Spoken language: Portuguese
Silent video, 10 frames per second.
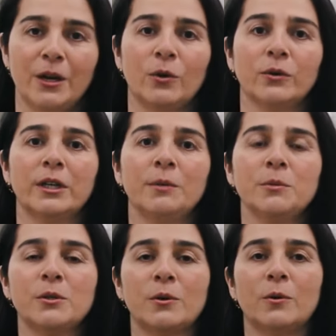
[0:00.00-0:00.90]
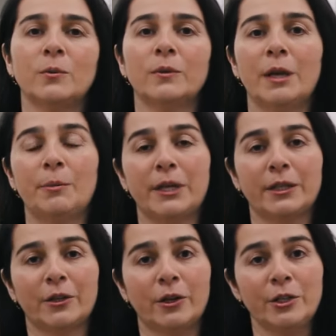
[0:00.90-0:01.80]
Contamos com
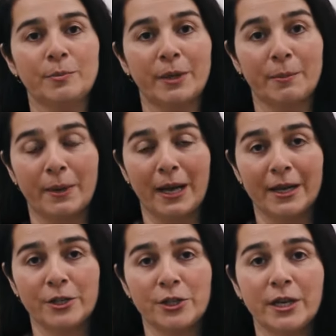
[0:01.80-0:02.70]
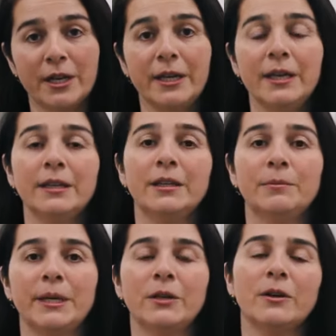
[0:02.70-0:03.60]
laboratórios para prática e
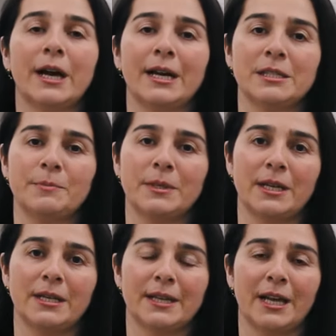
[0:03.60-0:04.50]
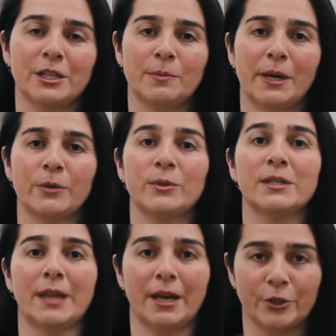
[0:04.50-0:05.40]
também locais especializados para o
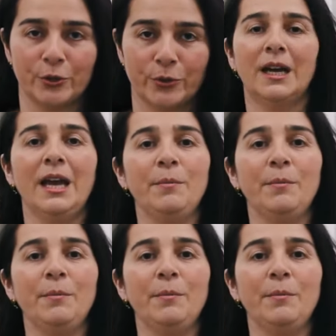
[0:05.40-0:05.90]
estágio.